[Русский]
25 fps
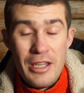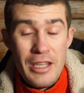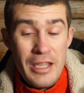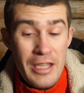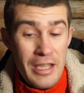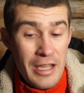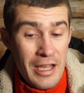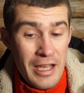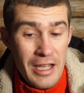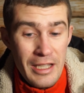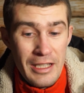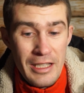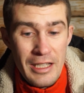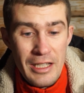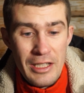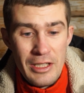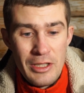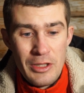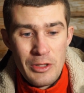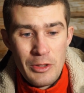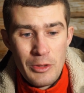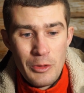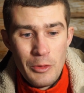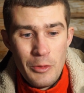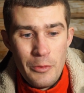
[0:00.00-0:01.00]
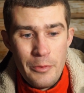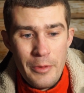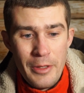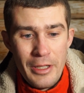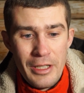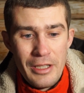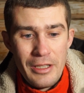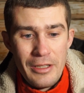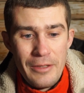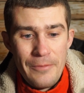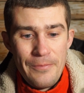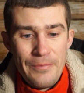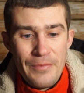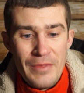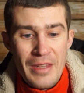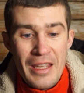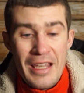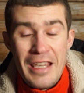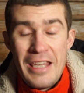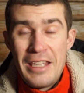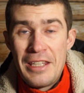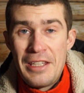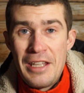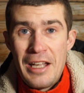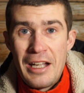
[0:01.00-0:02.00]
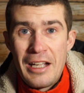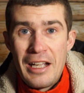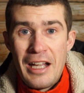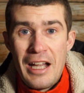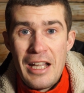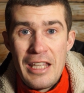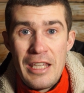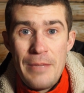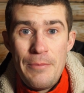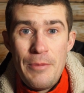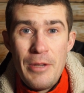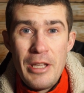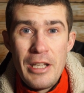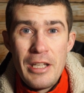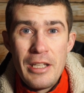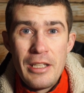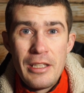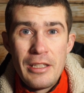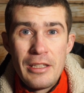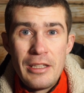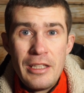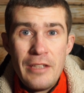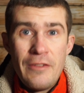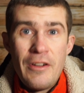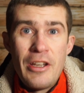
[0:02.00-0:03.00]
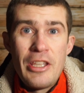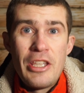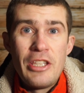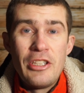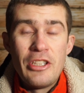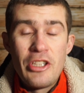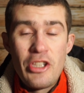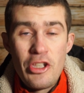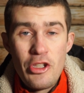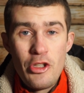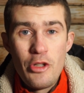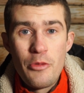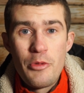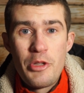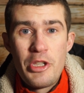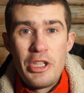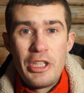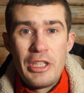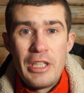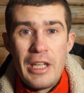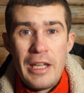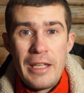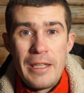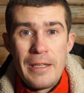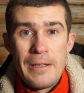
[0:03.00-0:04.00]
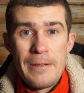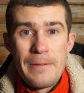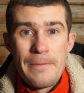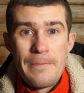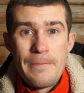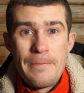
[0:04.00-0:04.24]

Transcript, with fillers: И это супер. Итак, а теперь давайте начнем считать.